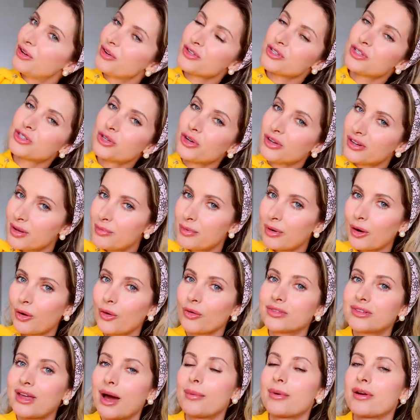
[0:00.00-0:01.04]
e hoje eu tô aqui pra
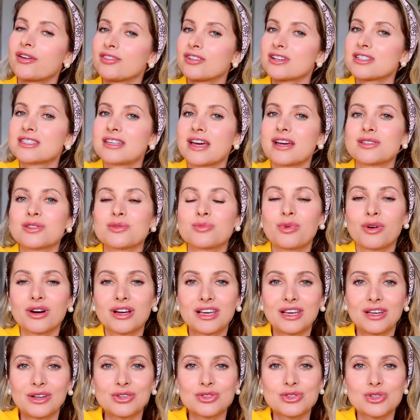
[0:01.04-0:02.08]
contar pra vocês um
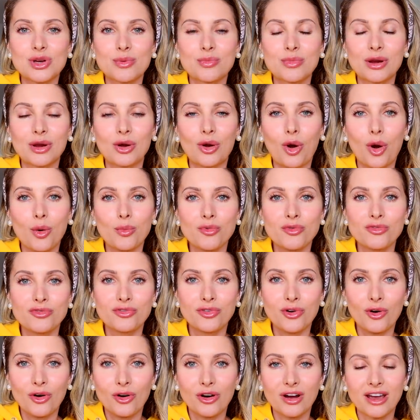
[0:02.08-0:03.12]
pouquinho sobre como
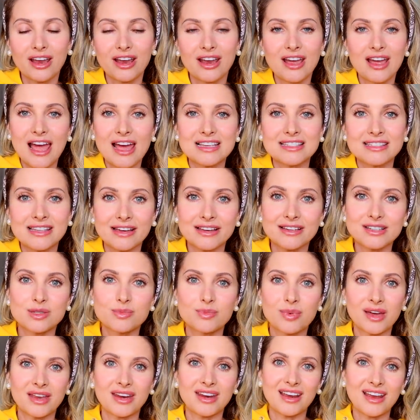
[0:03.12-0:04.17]
foi essa
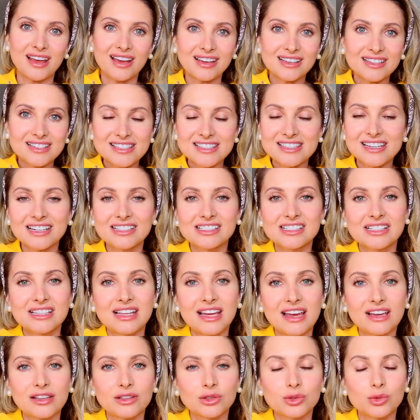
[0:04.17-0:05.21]
experiência de
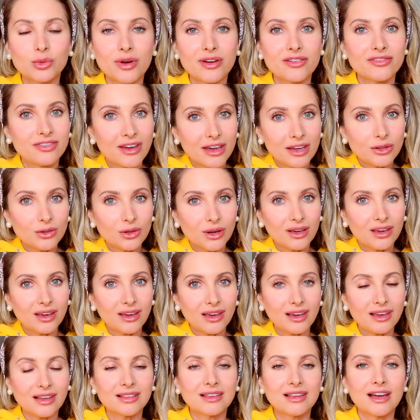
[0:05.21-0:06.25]
ter ido num evento
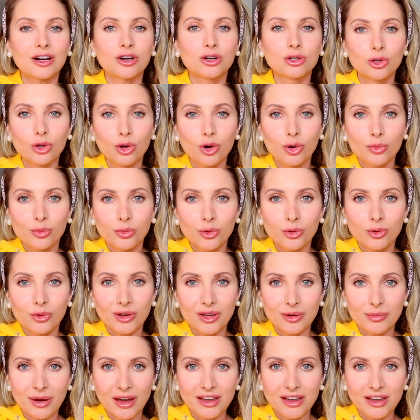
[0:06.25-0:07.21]
aqui da Globo em